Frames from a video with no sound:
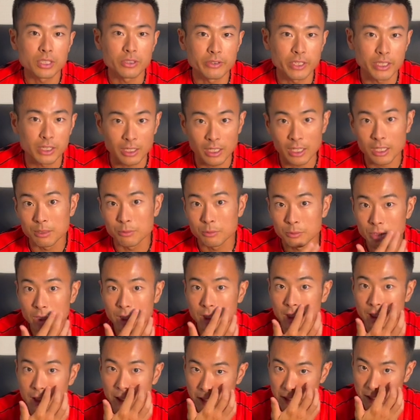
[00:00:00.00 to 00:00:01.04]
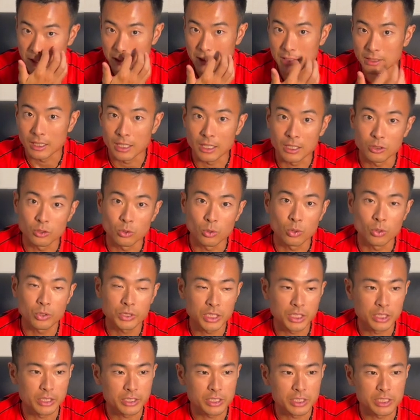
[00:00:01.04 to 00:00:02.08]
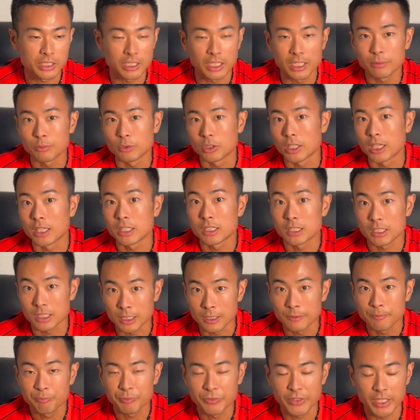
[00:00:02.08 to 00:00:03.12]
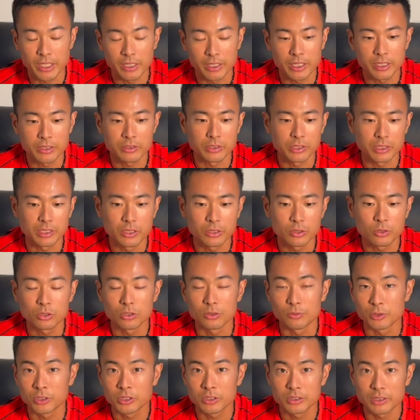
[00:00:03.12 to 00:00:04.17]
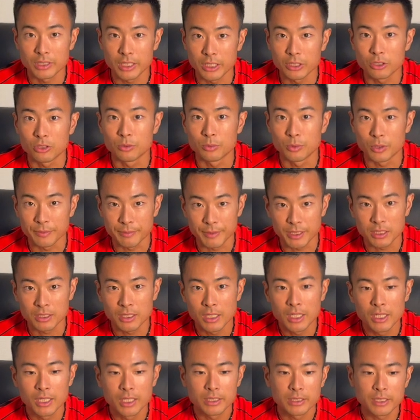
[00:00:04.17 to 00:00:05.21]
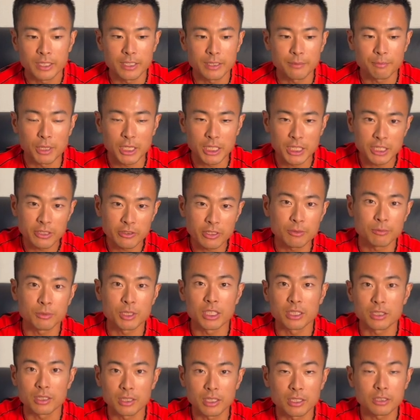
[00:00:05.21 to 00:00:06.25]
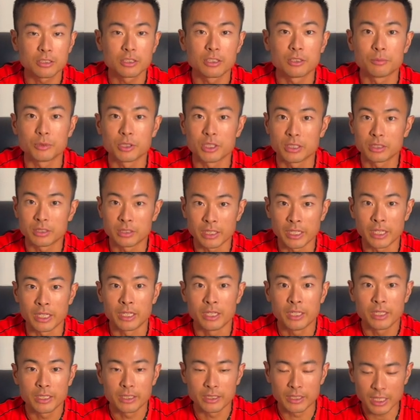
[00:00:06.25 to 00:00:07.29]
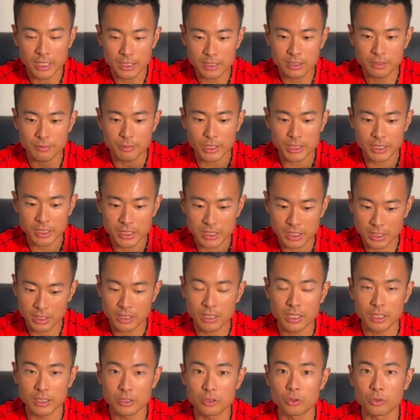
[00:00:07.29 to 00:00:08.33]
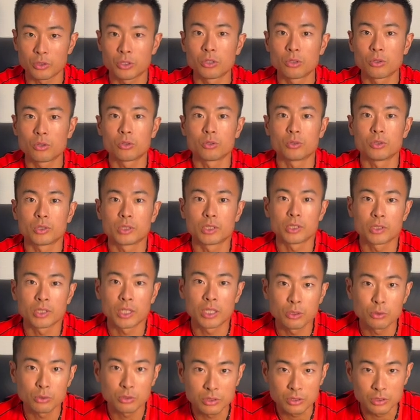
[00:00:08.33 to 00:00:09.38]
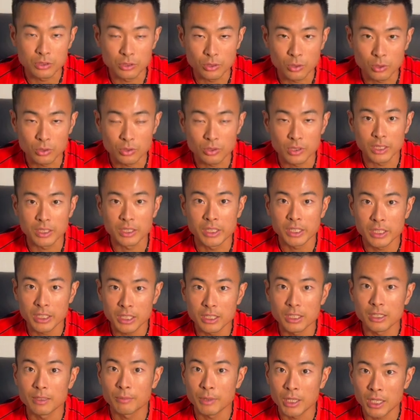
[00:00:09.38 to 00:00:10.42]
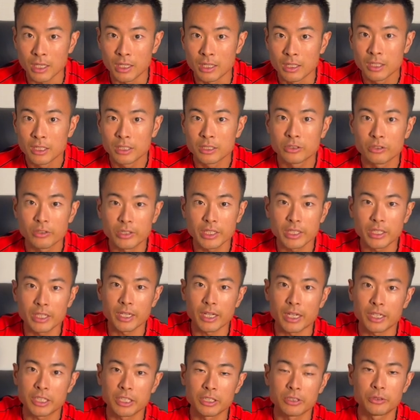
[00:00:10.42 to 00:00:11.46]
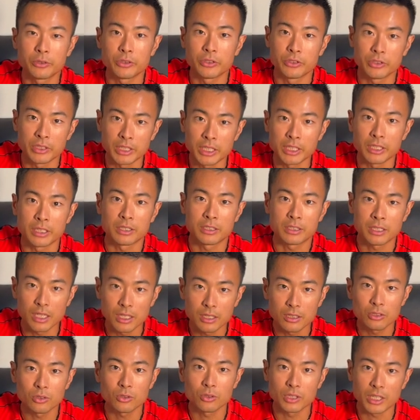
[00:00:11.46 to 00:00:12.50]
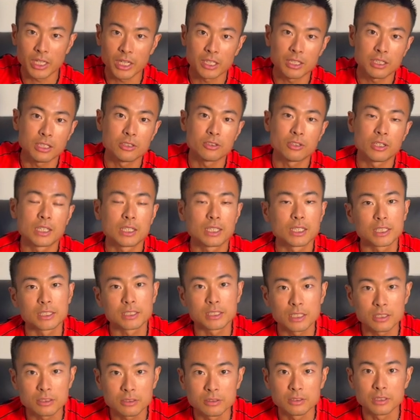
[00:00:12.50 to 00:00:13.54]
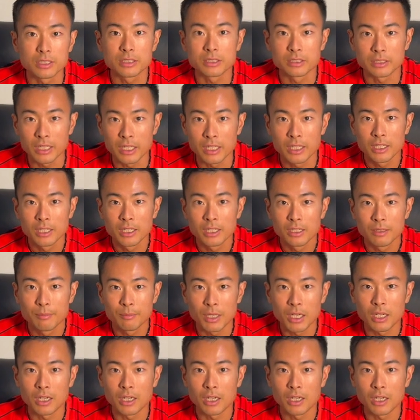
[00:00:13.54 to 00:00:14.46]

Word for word: はタイムは出ないですあの大きな試合もないし、えー、レースに出ることも少ないと思いますただ目には見えてなくてもですね夏場にしっかりと強固な土台を作ることができればそれで秋冬にちゃんと大輪の花が咲くんですねま